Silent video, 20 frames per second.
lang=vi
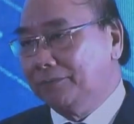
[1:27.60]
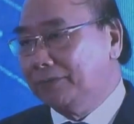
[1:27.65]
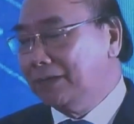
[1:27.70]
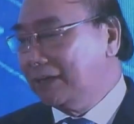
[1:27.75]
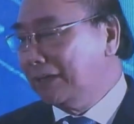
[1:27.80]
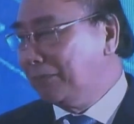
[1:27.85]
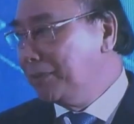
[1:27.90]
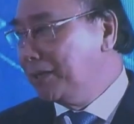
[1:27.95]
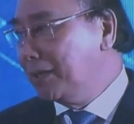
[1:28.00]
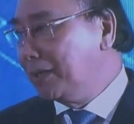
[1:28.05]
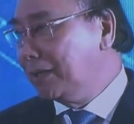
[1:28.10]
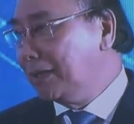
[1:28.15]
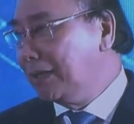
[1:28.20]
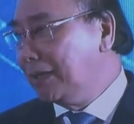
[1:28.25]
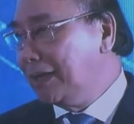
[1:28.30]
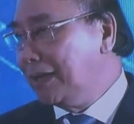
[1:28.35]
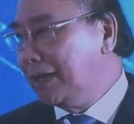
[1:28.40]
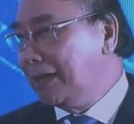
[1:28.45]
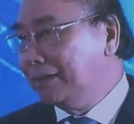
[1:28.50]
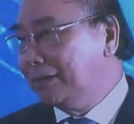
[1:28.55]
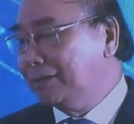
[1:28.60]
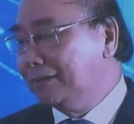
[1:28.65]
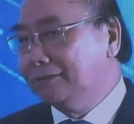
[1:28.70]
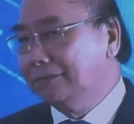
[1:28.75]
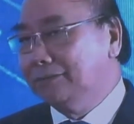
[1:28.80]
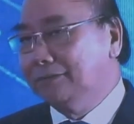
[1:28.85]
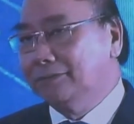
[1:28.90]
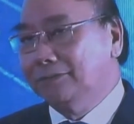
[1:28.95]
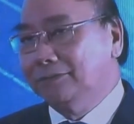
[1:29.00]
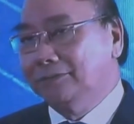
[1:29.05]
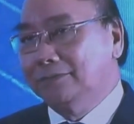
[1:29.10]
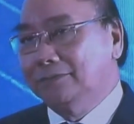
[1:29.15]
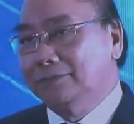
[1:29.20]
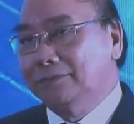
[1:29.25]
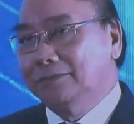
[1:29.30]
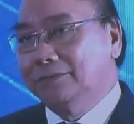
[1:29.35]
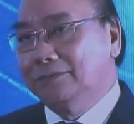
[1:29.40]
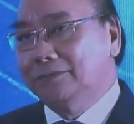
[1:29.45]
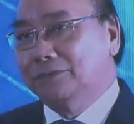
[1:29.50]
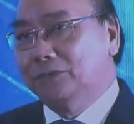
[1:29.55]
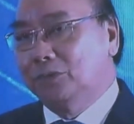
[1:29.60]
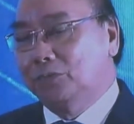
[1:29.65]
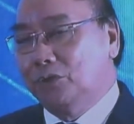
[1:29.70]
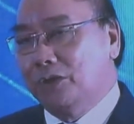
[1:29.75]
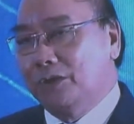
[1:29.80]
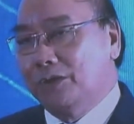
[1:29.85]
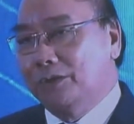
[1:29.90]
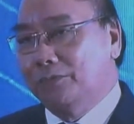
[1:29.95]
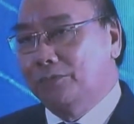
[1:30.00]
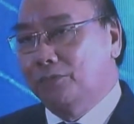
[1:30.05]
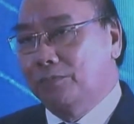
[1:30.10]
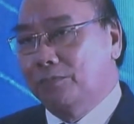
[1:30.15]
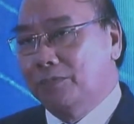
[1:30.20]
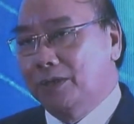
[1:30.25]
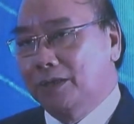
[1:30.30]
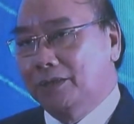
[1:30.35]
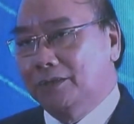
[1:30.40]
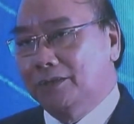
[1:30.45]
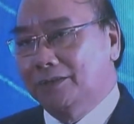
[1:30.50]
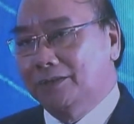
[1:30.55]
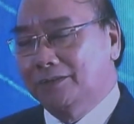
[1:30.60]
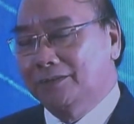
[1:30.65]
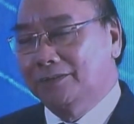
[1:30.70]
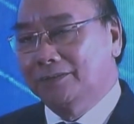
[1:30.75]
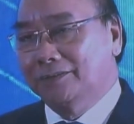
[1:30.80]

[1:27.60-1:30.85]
giao thông công cộng, rửa tay thường xuyên bằng xà phòng hoặc dung dịch